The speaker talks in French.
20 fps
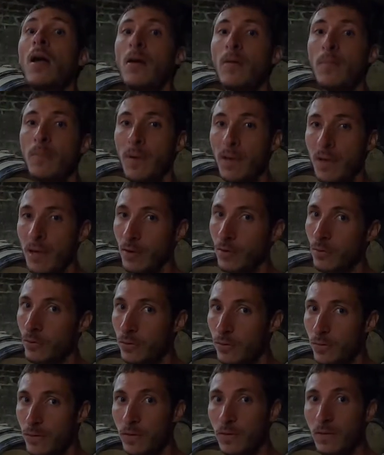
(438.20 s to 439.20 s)
mais
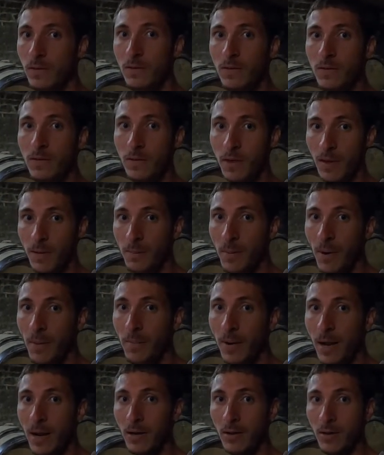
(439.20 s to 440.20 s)
aussi ce qui serait pas
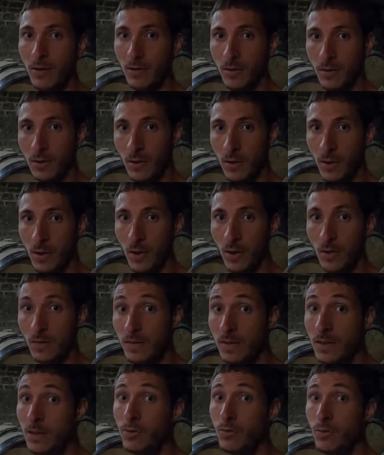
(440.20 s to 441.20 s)
mal, euh,
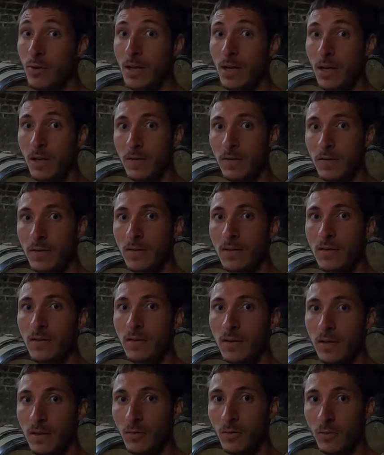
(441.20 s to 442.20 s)
diluer
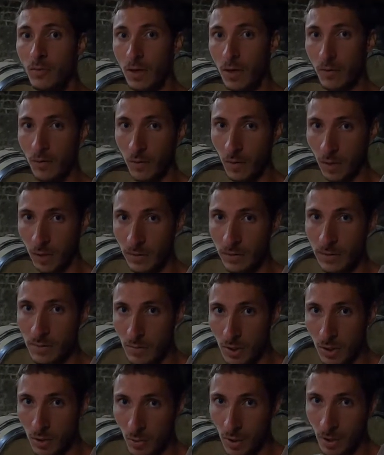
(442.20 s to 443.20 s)
l'acidité, donc la faire
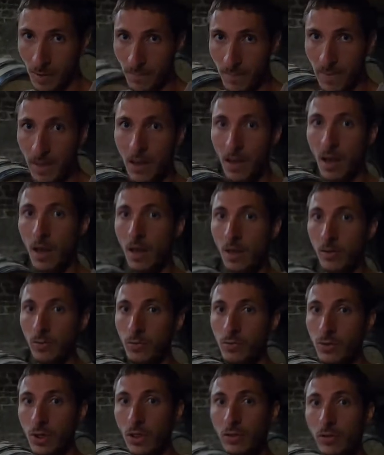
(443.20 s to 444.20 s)
diminuer.
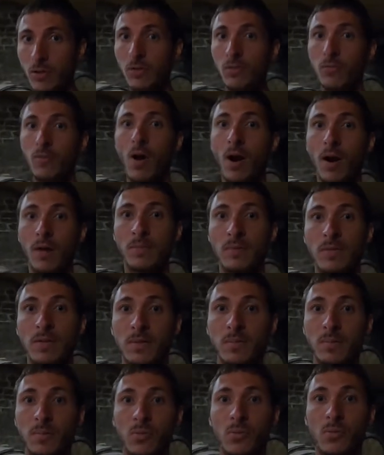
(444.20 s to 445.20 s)
Donc j'attends de voir un
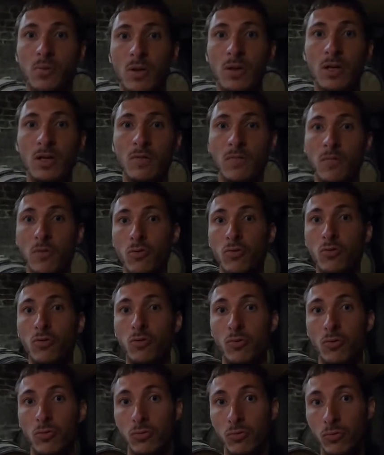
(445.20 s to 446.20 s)
petit peu
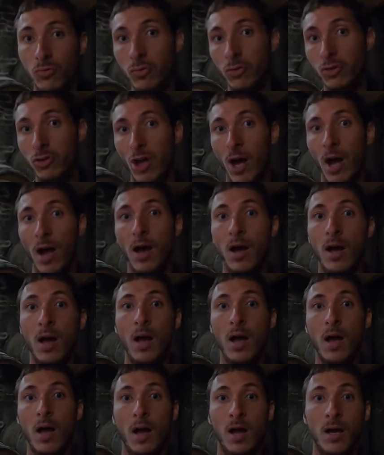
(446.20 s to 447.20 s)
l'évolution de tout
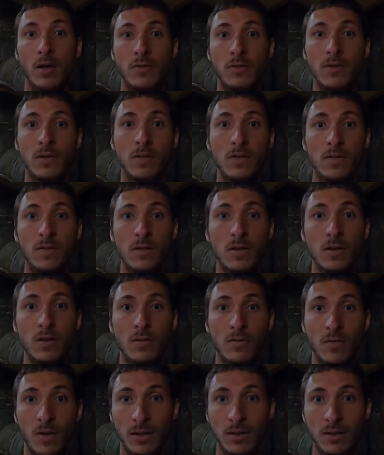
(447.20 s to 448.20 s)
ça
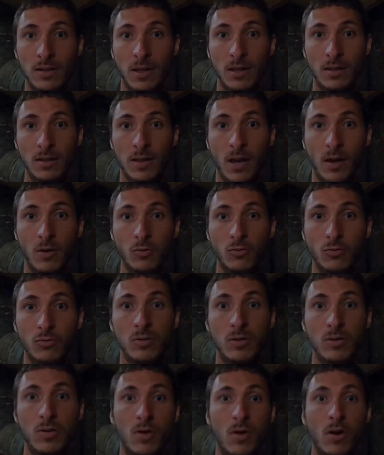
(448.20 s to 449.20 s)
d'ici
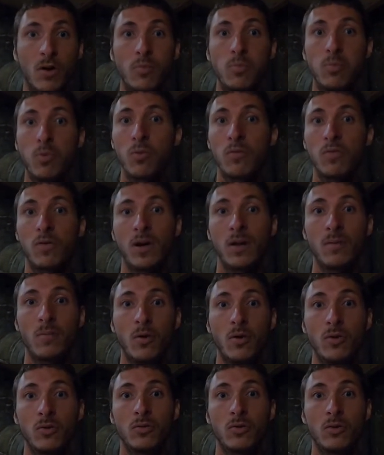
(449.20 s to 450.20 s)
24-48 heures pour
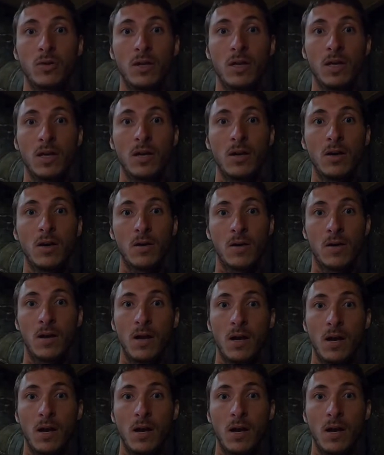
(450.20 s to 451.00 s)
vraiment donner euh,